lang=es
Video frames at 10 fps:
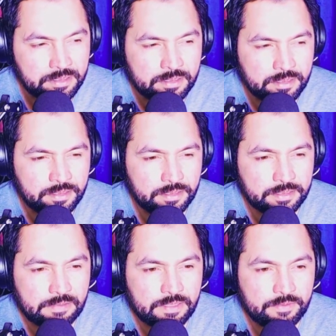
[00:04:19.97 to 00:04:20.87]

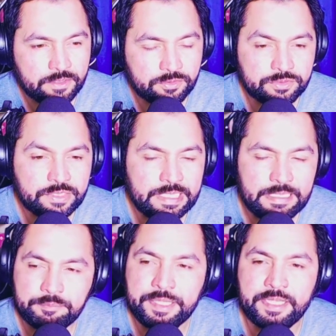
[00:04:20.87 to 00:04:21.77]
eh, que hablaba en contra
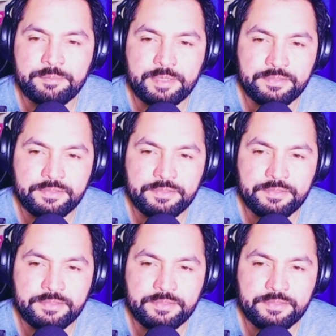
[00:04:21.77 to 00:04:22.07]
del Papa